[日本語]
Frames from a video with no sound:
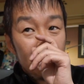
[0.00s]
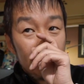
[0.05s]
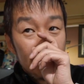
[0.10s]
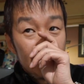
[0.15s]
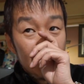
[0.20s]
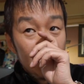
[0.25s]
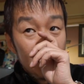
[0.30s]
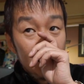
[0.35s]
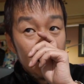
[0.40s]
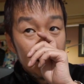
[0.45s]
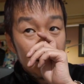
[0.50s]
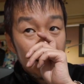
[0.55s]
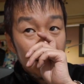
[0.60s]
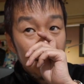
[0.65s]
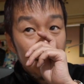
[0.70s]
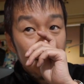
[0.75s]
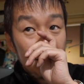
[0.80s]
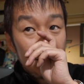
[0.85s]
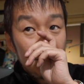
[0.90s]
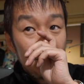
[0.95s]
最近
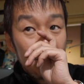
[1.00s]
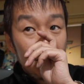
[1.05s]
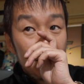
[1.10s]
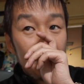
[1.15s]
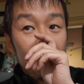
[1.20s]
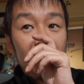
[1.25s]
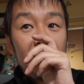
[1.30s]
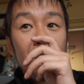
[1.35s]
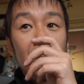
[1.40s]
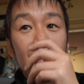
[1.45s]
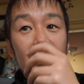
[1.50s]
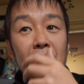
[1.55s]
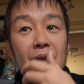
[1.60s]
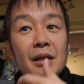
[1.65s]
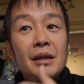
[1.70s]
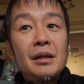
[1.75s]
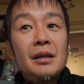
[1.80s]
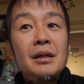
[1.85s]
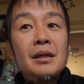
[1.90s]
使い始めたみたいで